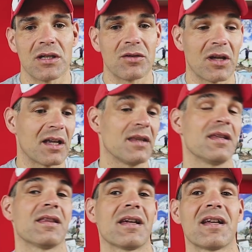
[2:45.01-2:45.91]
Entonces aquí
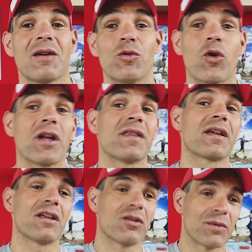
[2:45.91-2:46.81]
dice que a unos
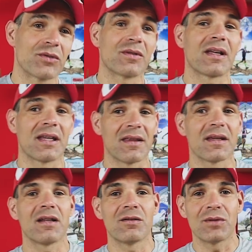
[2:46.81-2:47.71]
15 kilómetros,
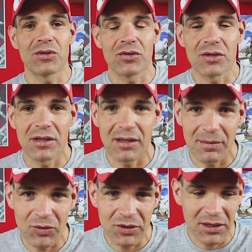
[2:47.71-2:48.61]
15 kilómetros en la
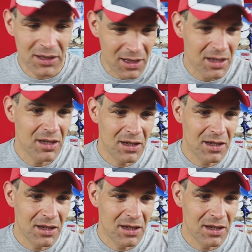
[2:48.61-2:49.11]
montaña